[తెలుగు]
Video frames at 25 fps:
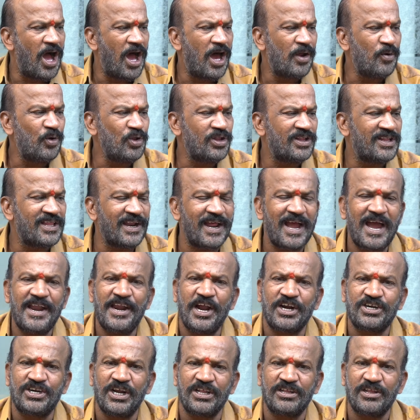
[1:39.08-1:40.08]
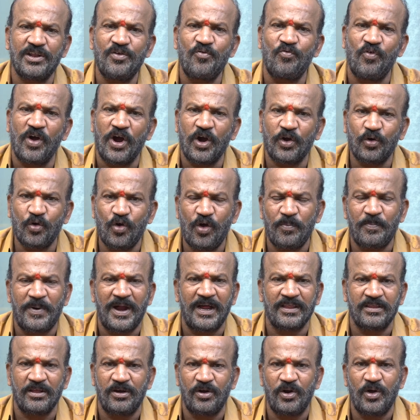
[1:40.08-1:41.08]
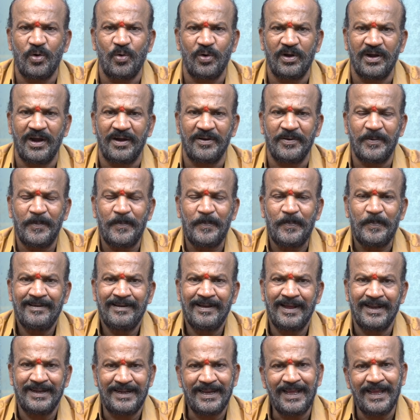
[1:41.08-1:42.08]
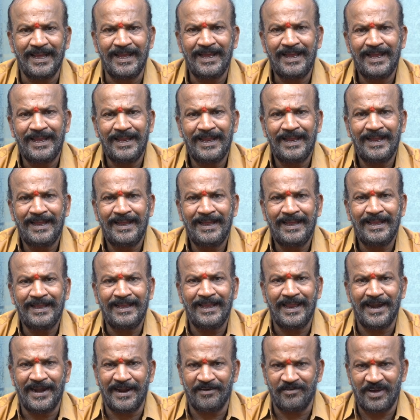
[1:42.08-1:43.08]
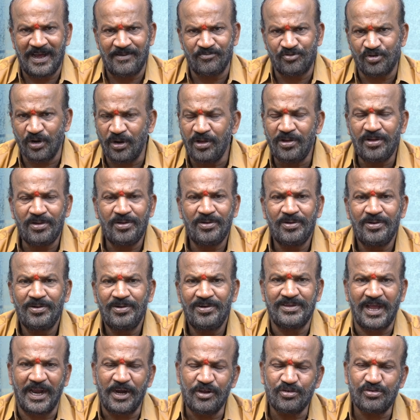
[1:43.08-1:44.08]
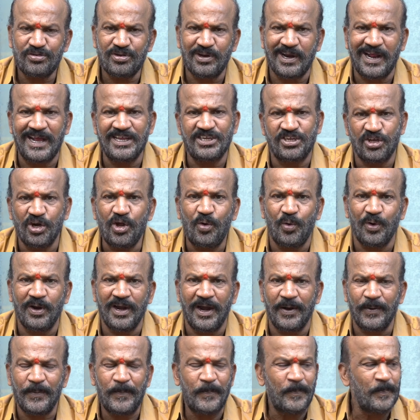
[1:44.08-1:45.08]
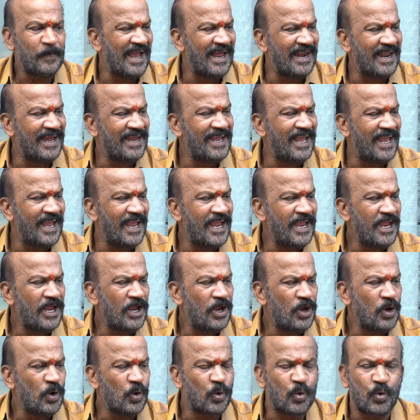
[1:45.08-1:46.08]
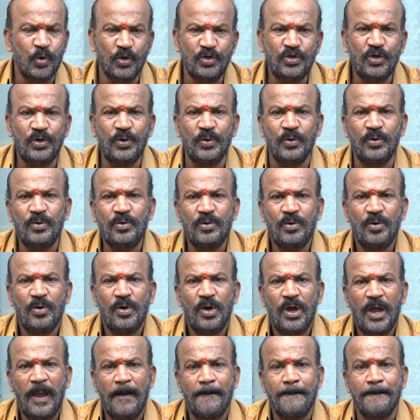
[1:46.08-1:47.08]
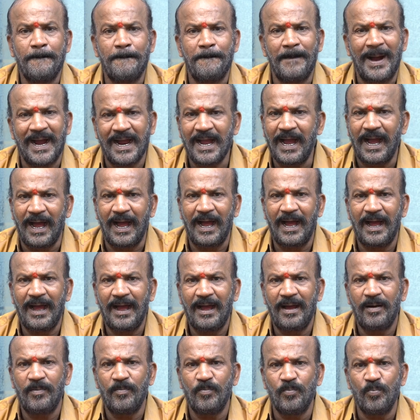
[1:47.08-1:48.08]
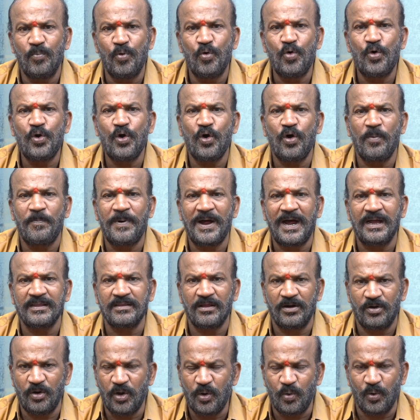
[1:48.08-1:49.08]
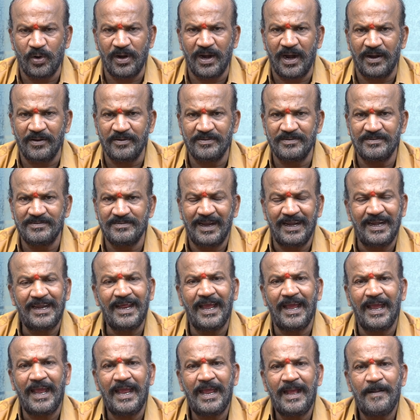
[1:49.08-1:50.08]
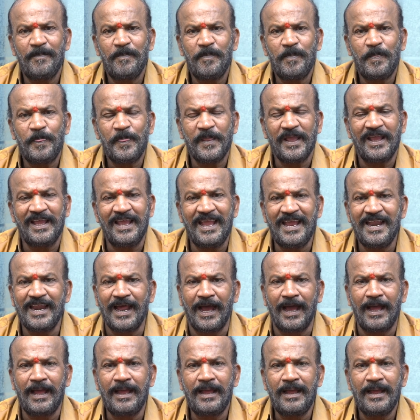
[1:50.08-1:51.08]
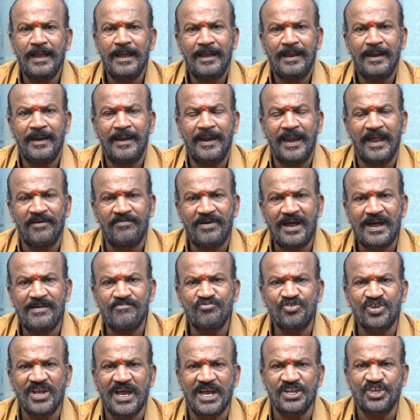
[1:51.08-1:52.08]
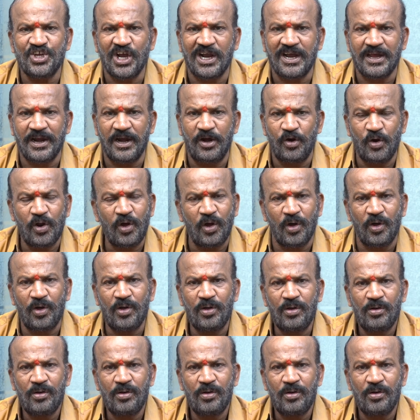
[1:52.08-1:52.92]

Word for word: ఆరుద్ర నక్షత్రం ఒకటో పాదంలో ఉన్నాడు అంటే ఈయన నవాంశలో ధనస్సు రాశిలో ఉన్నాడు అలాగే కుజుడు మగ మూడవ పాదంలో ఉన్నాడు అంటే ఈయన నవాంశ చక్రంలో